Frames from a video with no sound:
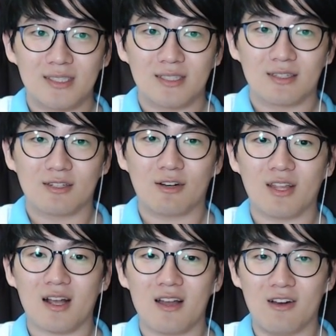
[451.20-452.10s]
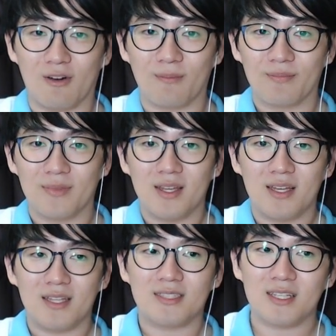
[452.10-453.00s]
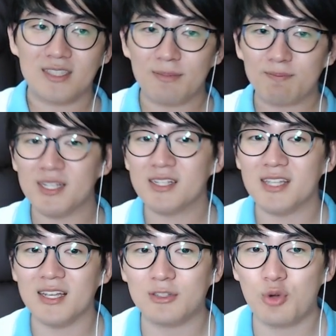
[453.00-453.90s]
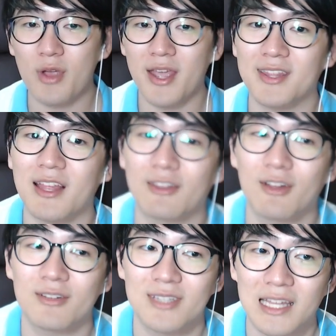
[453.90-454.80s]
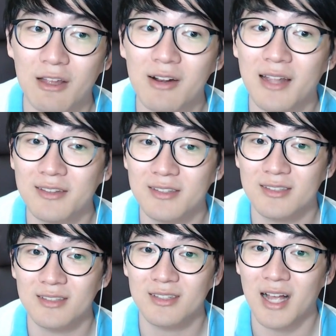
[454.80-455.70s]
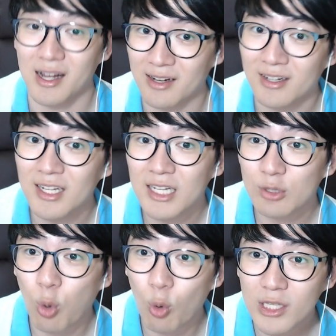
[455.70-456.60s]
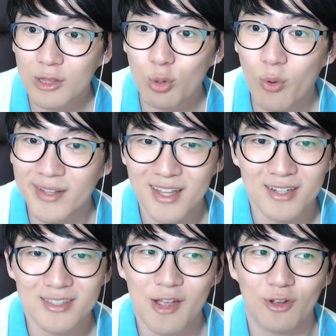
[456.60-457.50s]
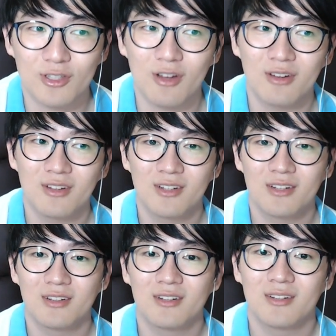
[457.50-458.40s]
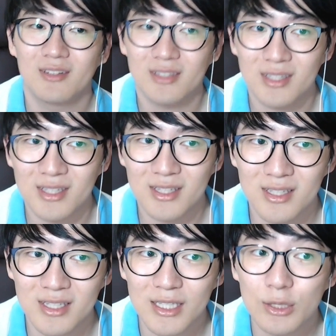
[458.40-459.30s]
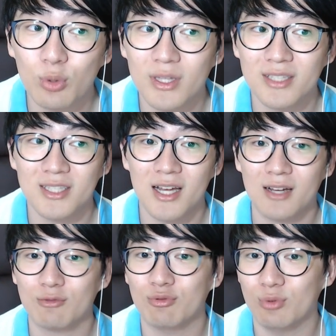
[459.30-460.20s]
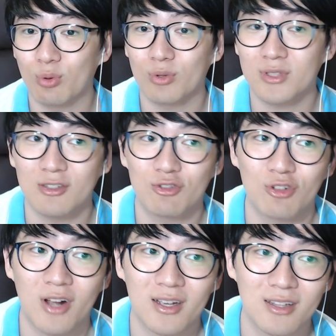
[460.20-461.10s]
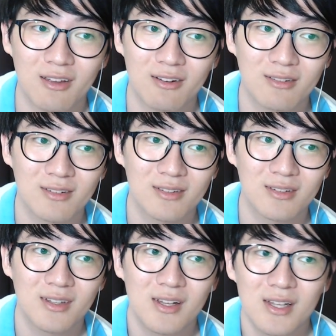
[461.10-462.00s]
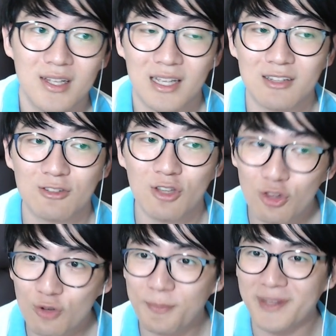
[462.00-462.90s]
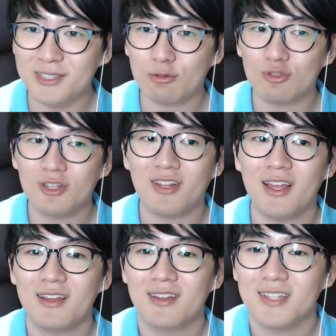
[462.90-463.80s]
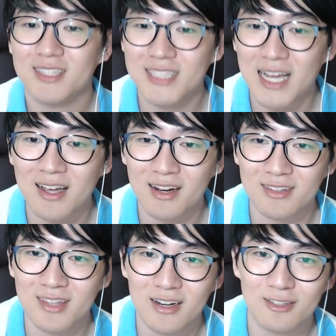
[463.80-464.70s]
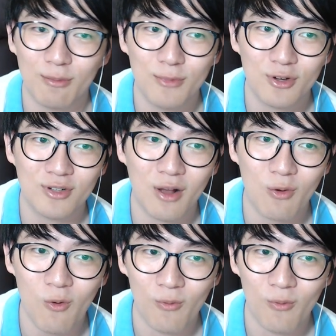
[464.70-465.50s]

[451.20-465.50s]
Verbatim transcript: 그러다가요, 이제 17세기 초에 네더, 네덜란드가 동인도 회사를 세워서 이 인도네시아 군도로 진출을 하게 돼요. 그래서 1619년에 자카르타를 점령을 하고